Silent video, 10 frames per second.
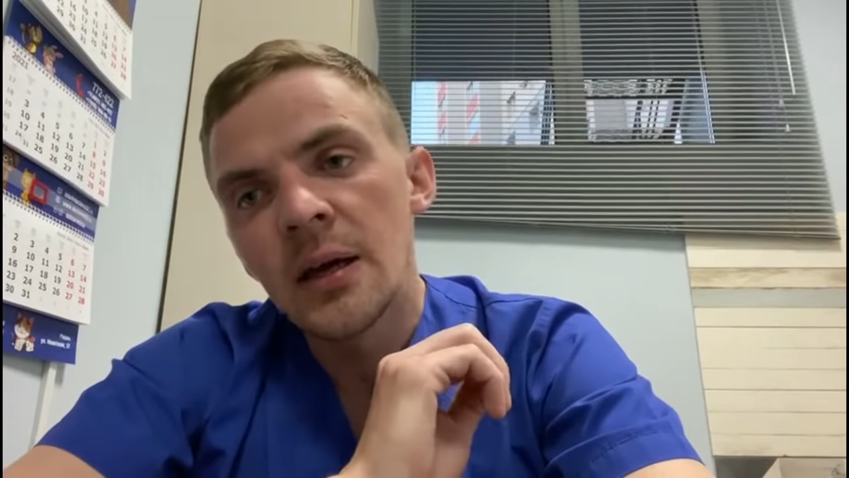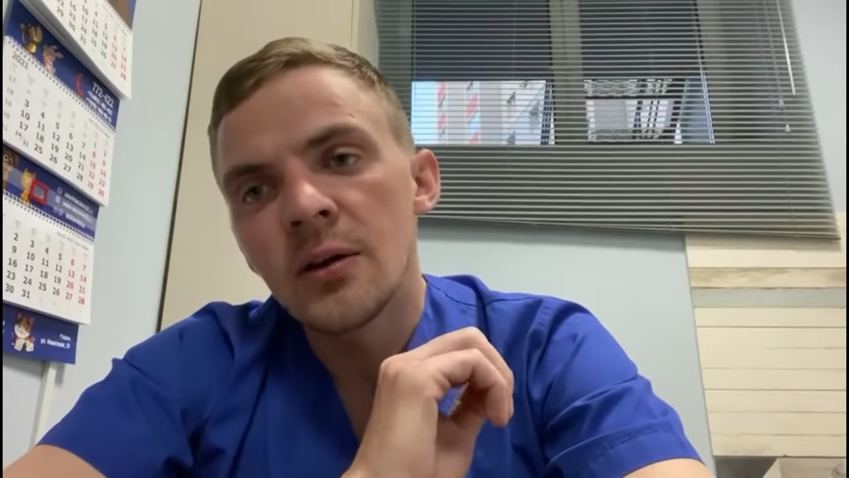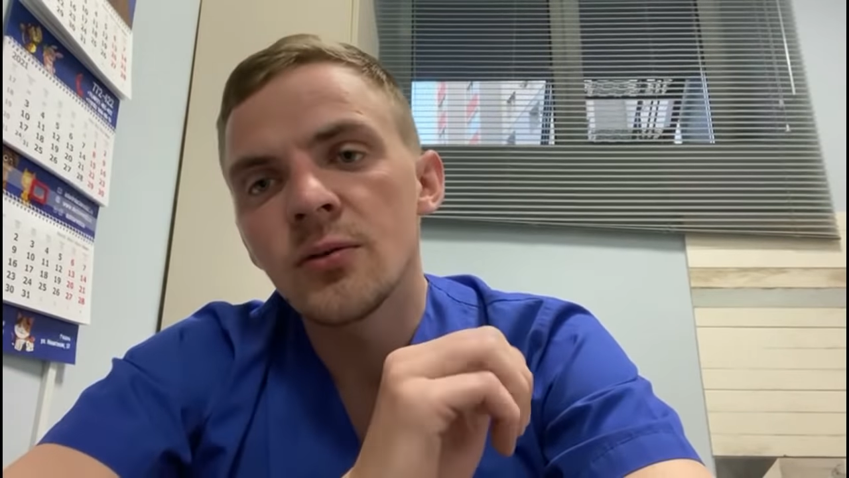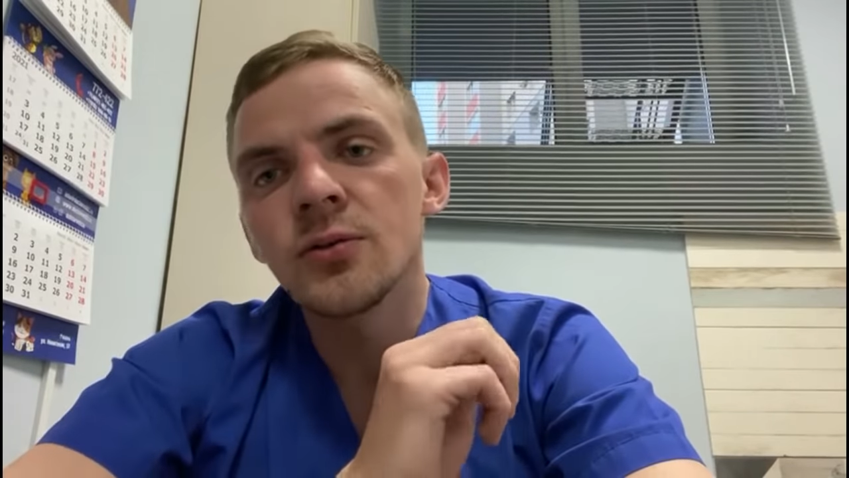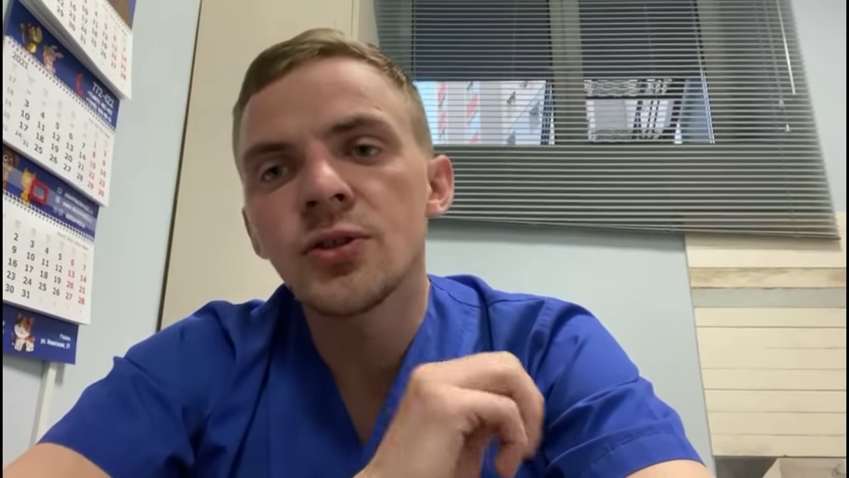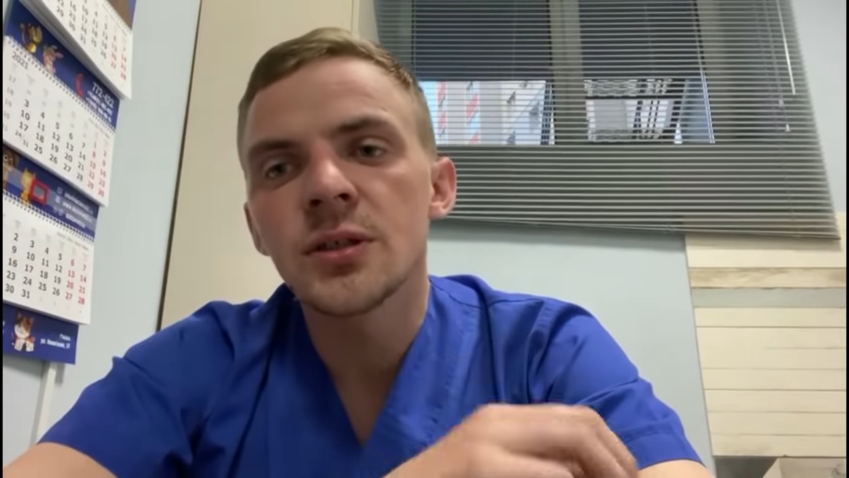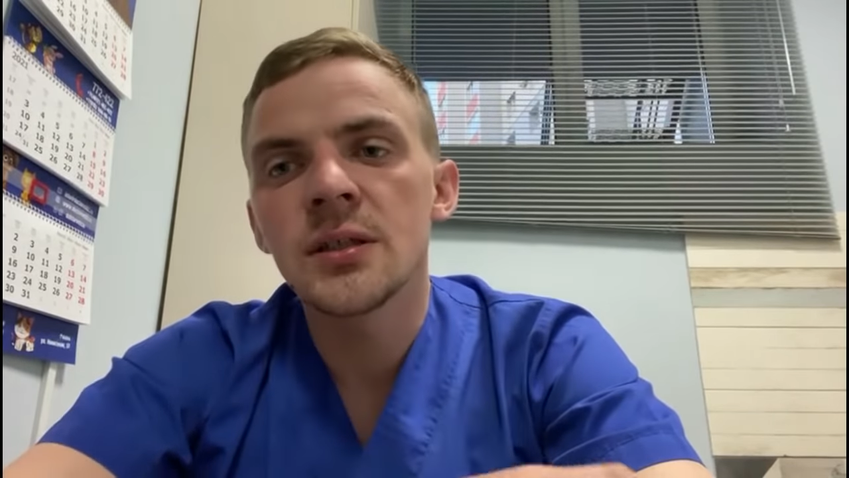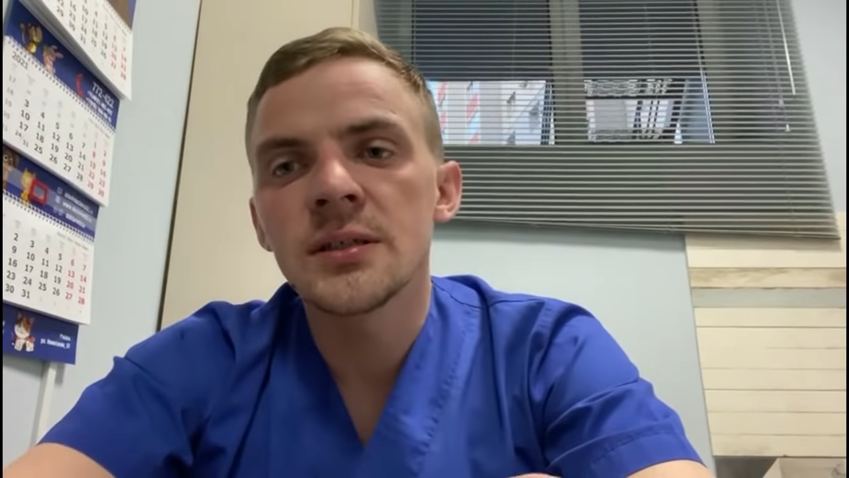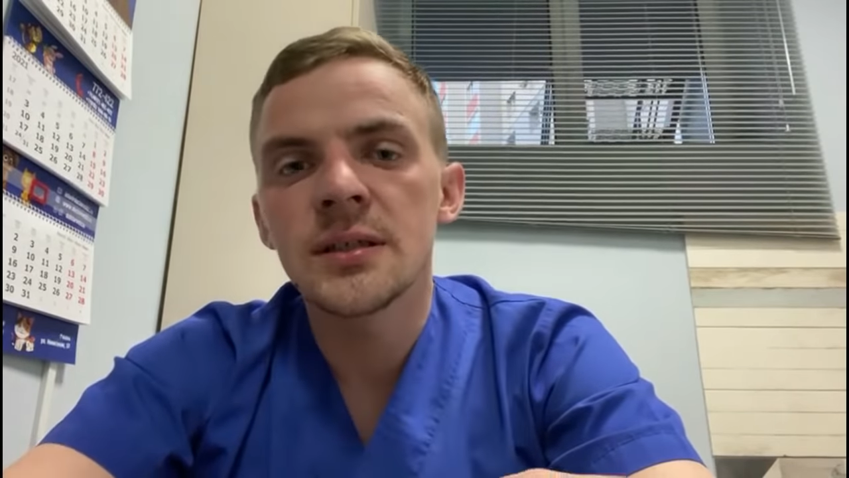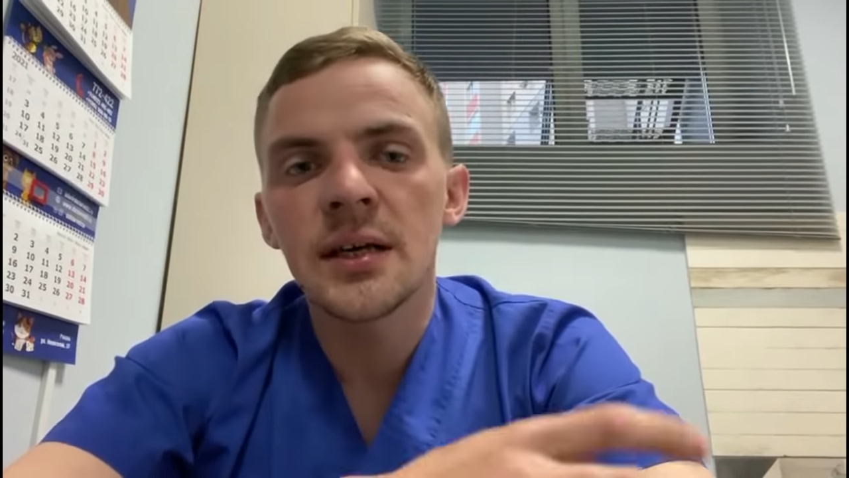кончика
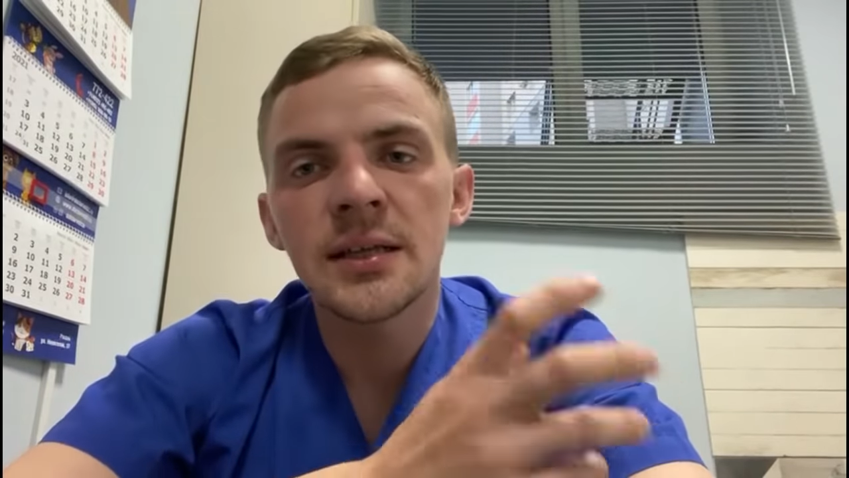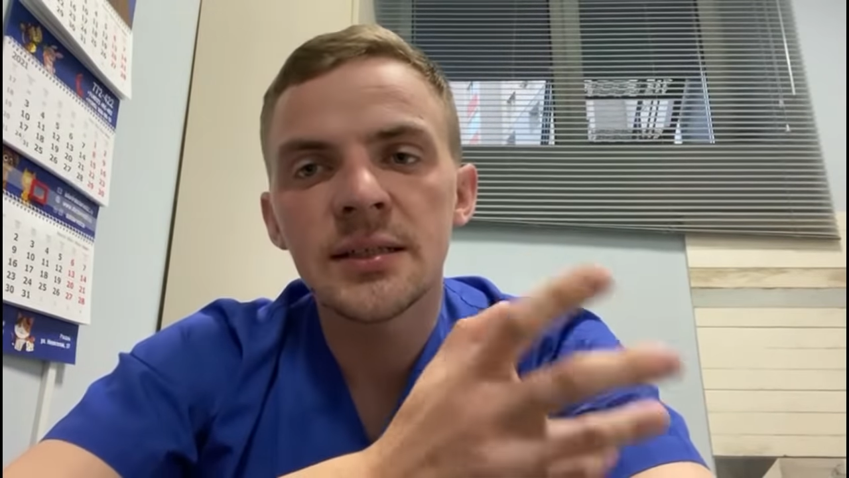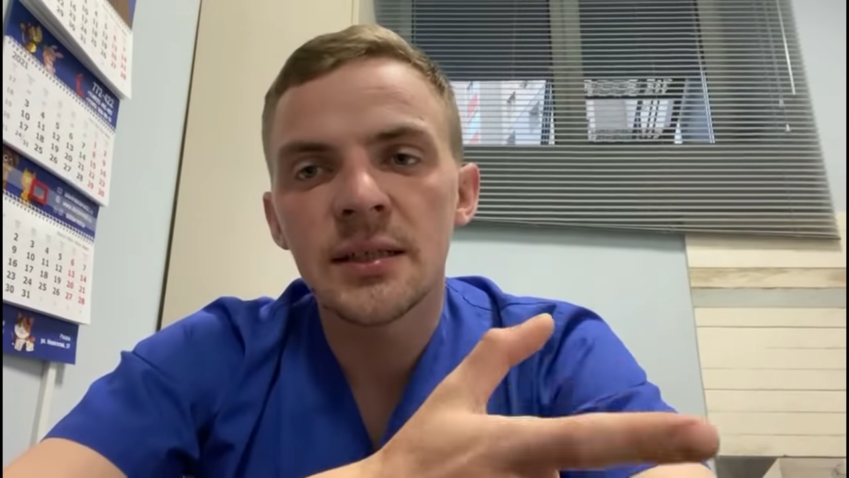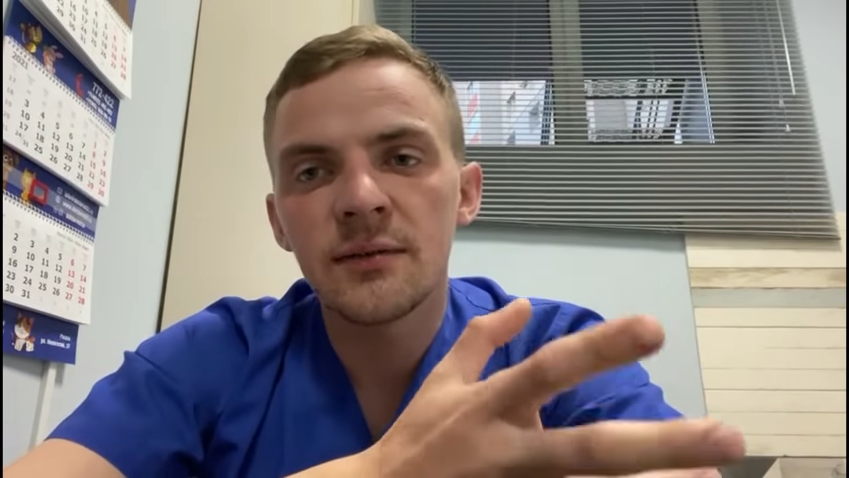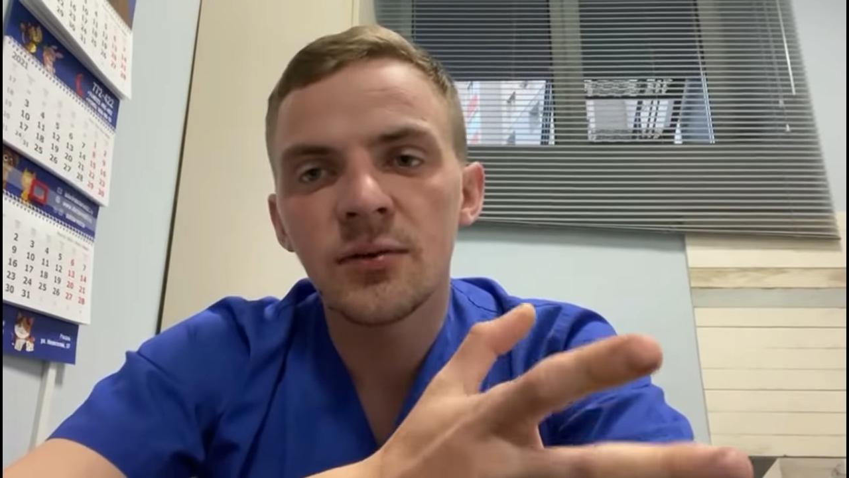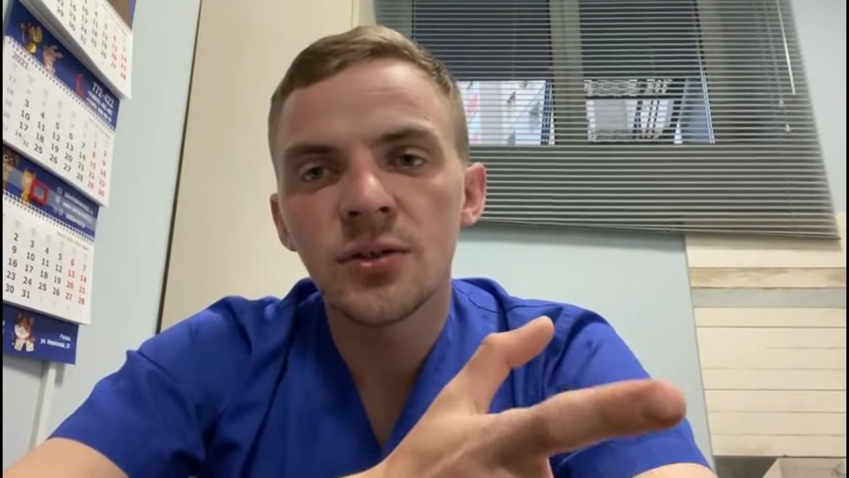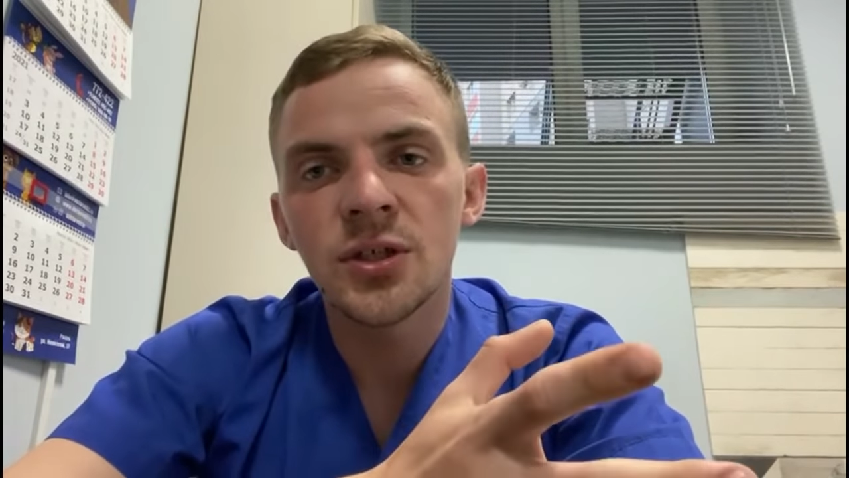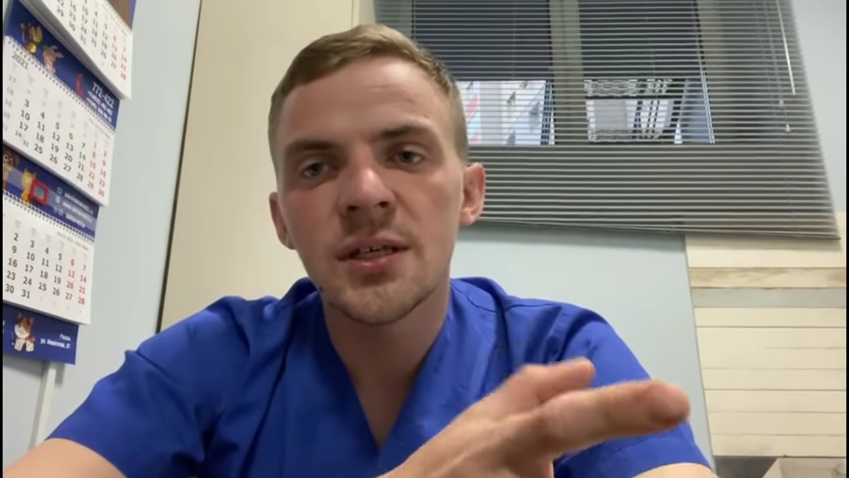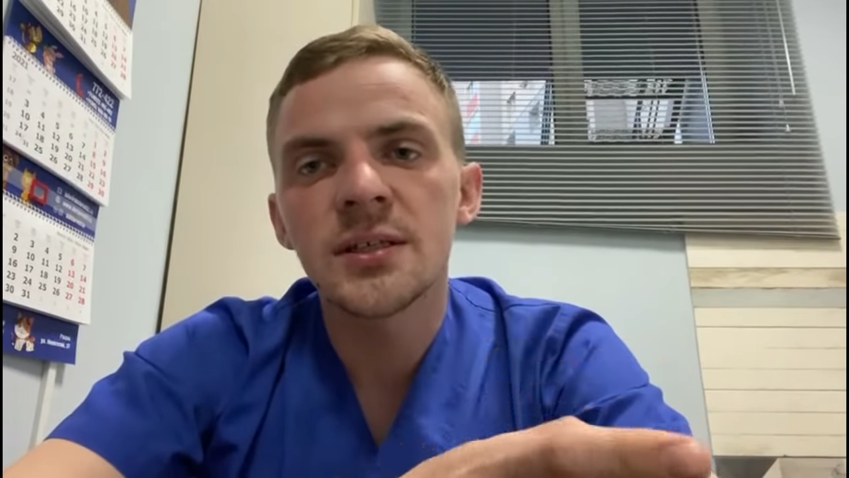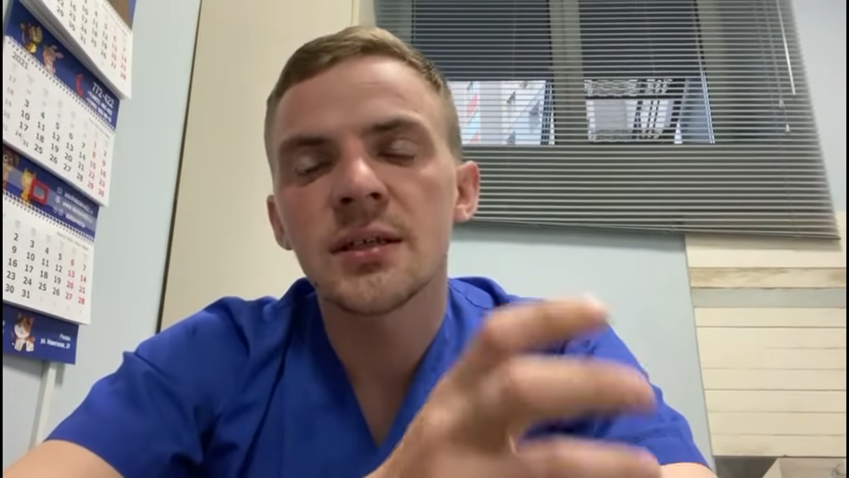языка, основной части,